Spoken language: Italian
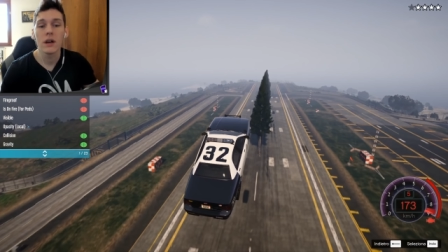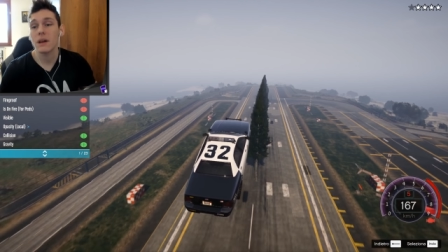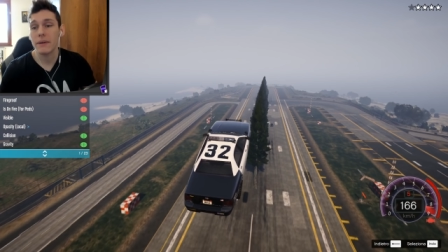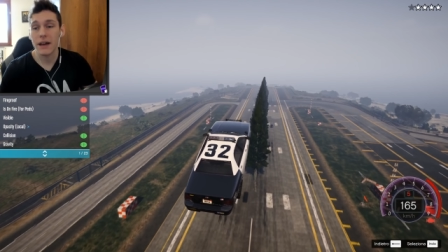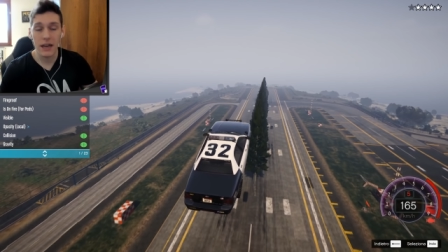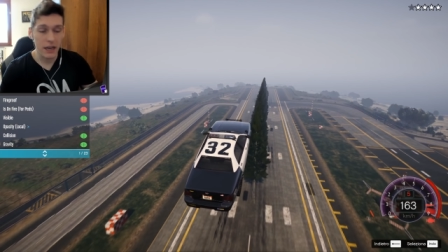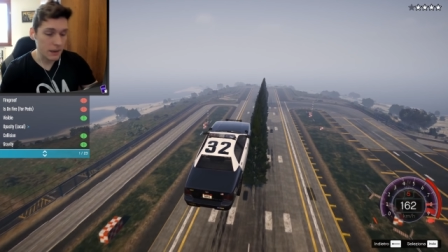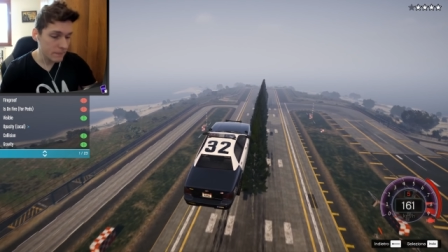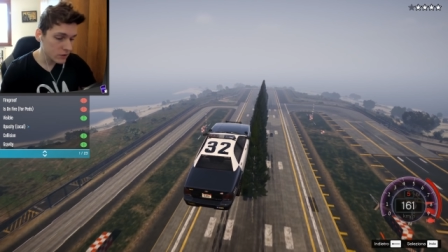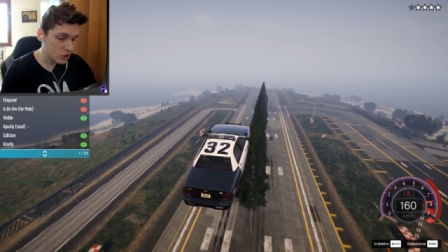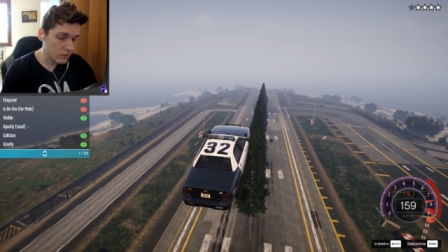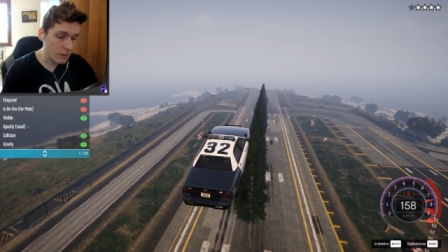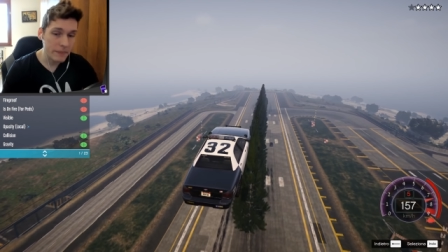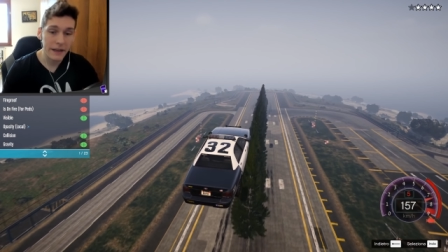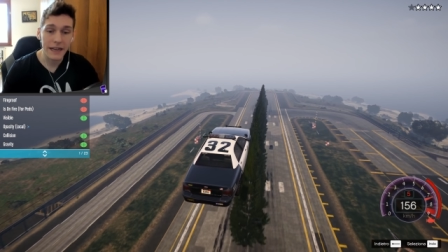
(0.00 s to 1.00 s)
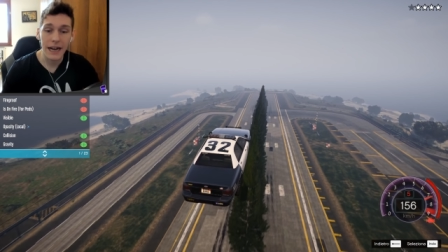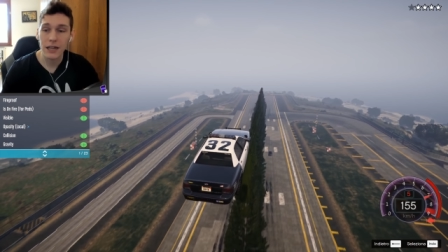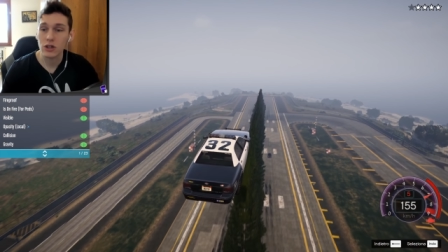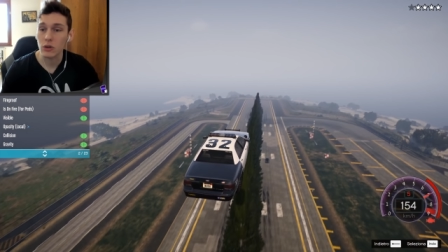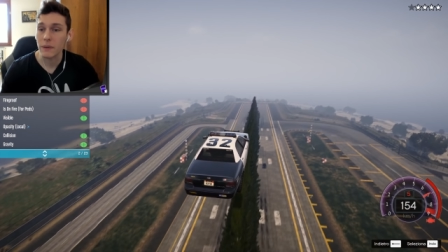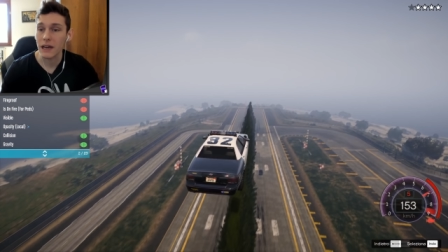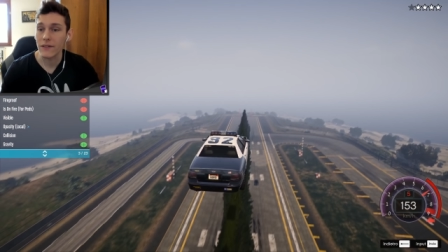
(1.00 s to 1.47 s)
Vabbè, eh, insomma,
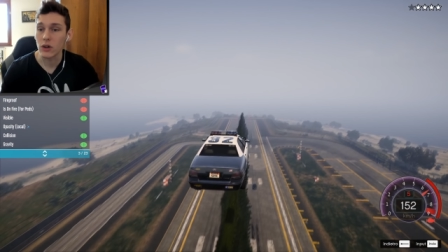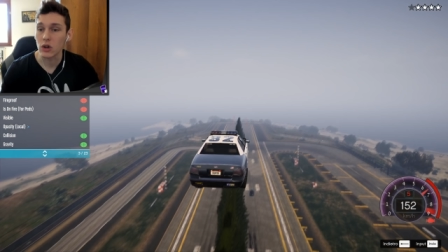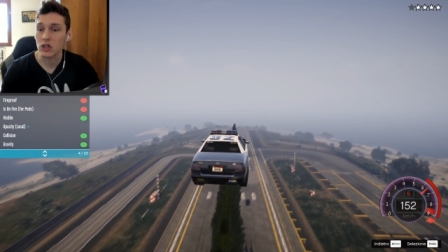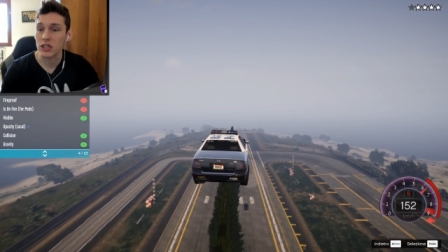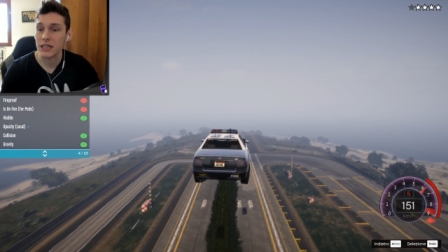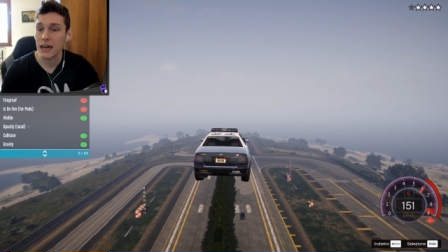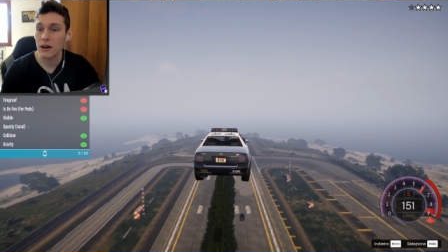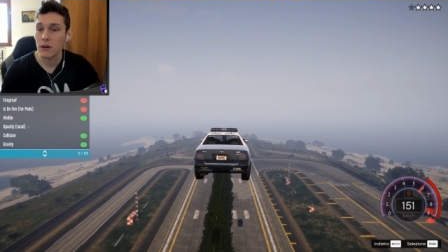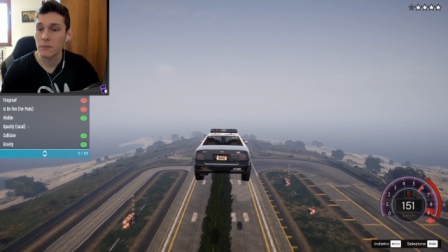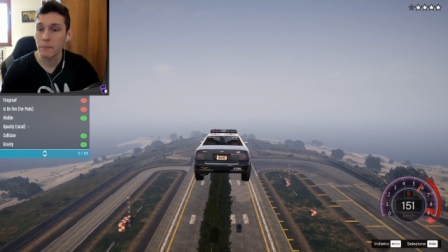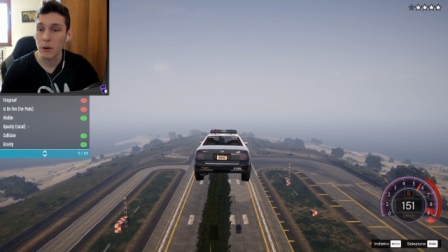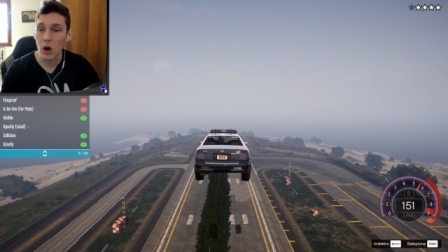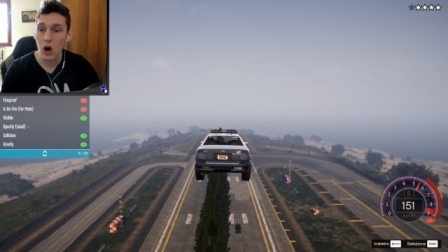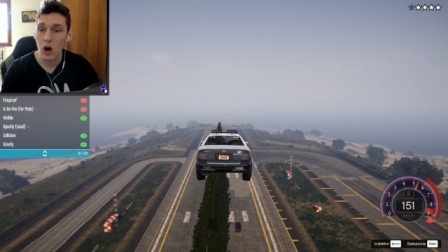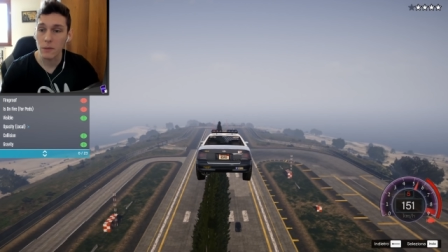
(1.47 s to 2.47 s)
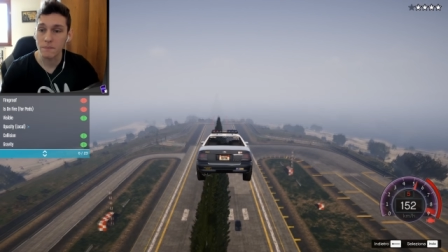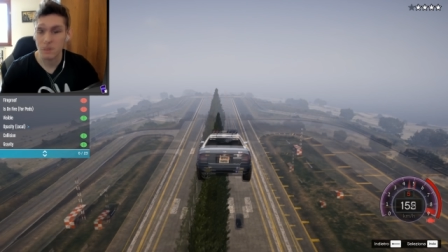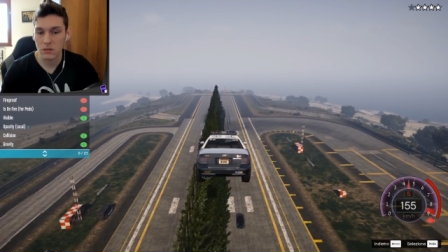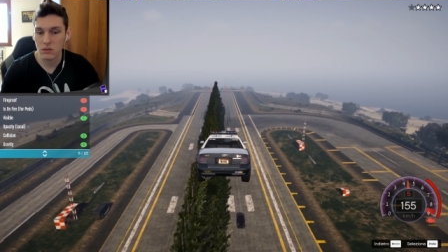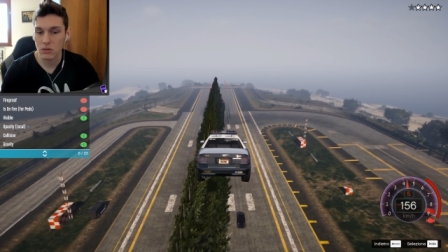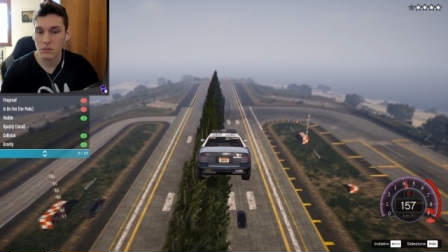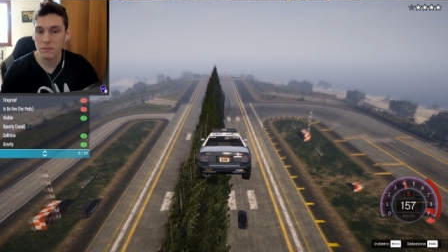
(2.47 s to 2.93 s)
peccato per la velocità un po'
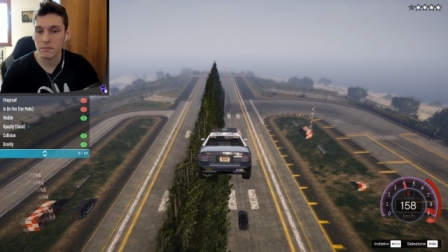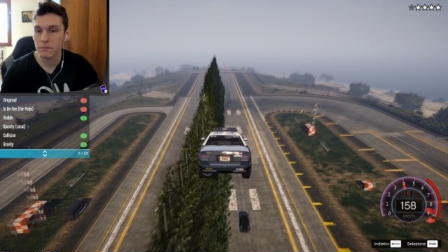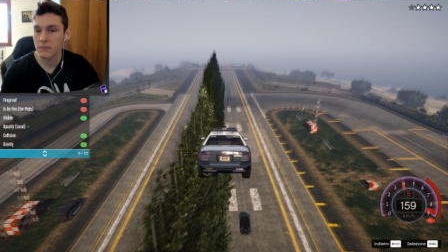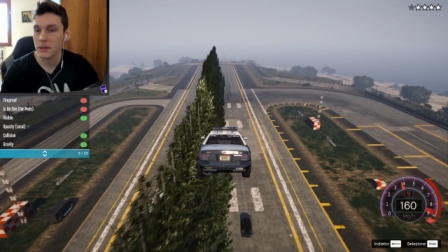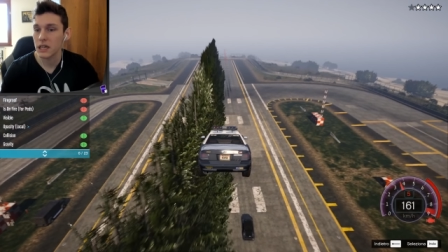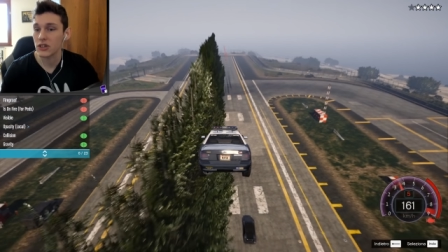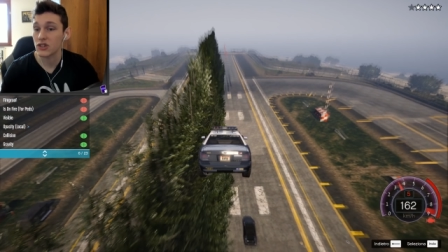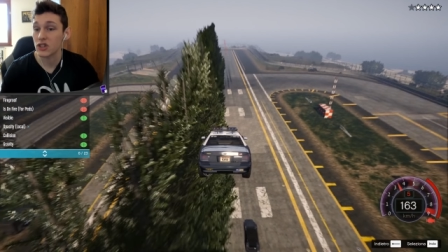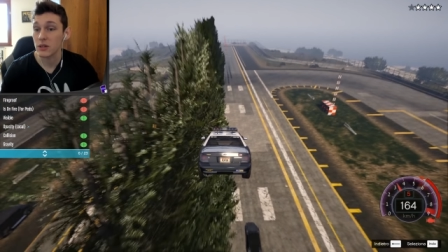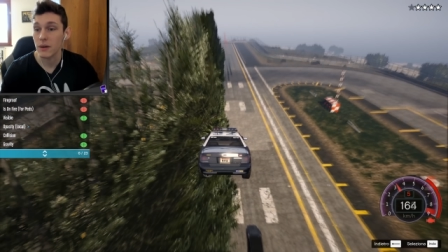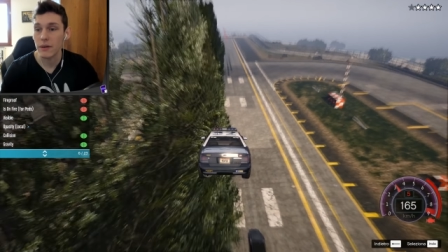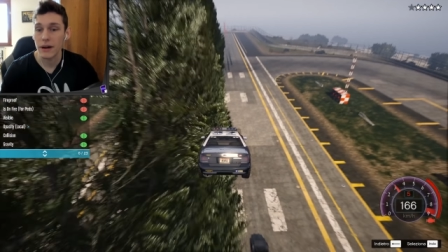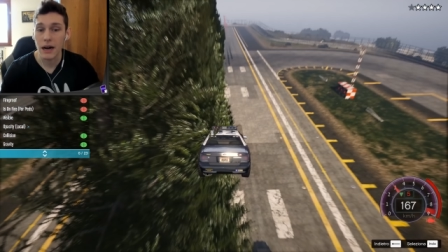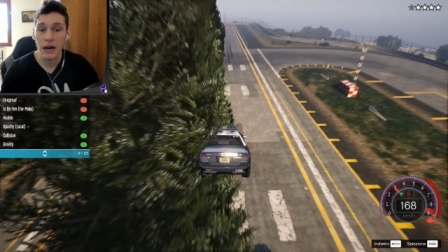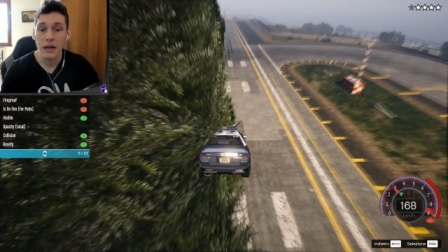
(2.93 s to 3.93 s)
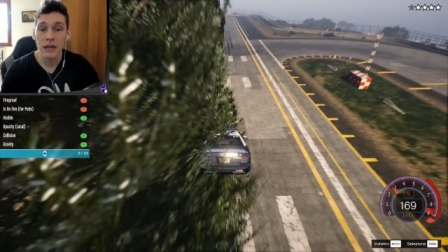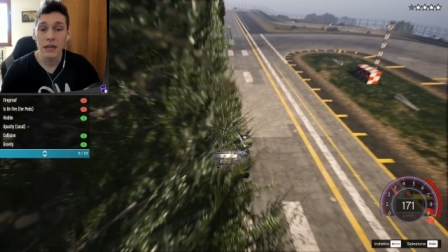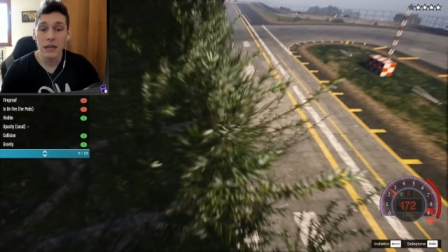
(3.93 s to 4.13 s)
non bellissima, ma